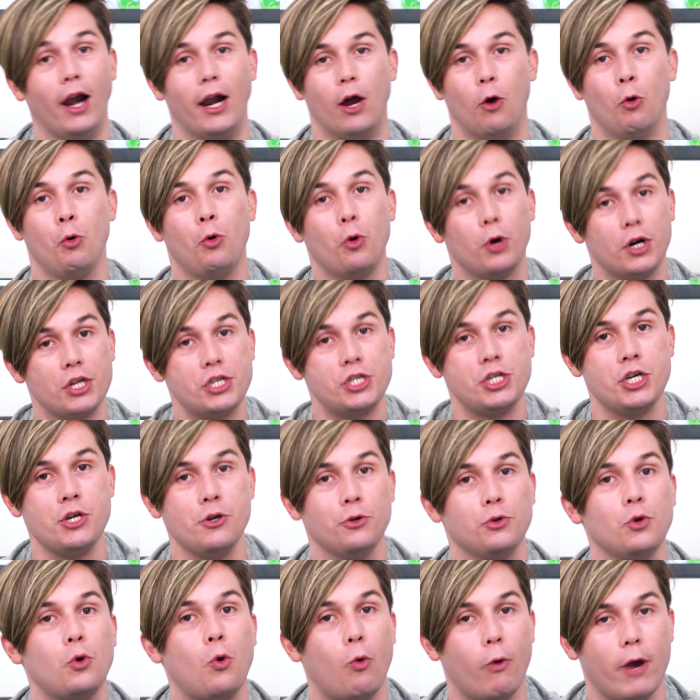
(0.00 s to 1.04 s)
Olha, o
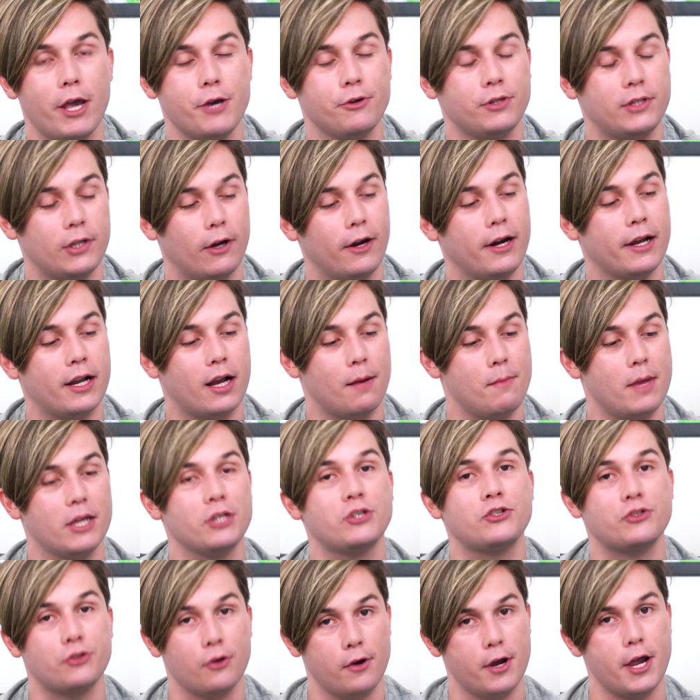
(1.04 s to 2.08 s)
gordinho do coelho
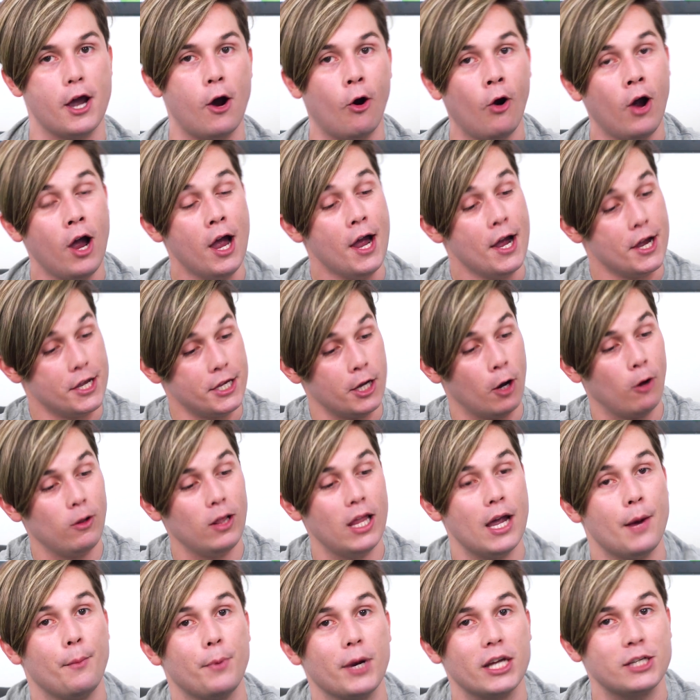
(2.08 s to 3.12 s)
teoricamente sou eu e eu
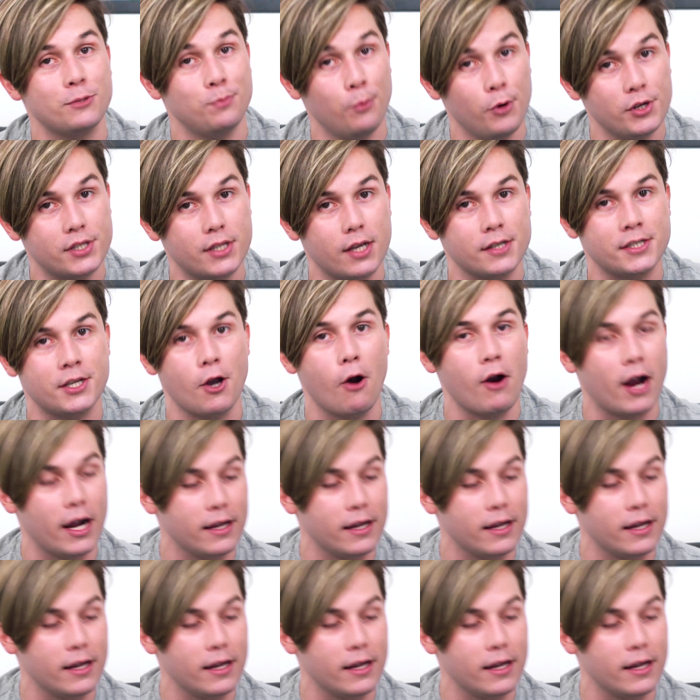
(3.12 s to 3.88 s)
lembro as músicas que eu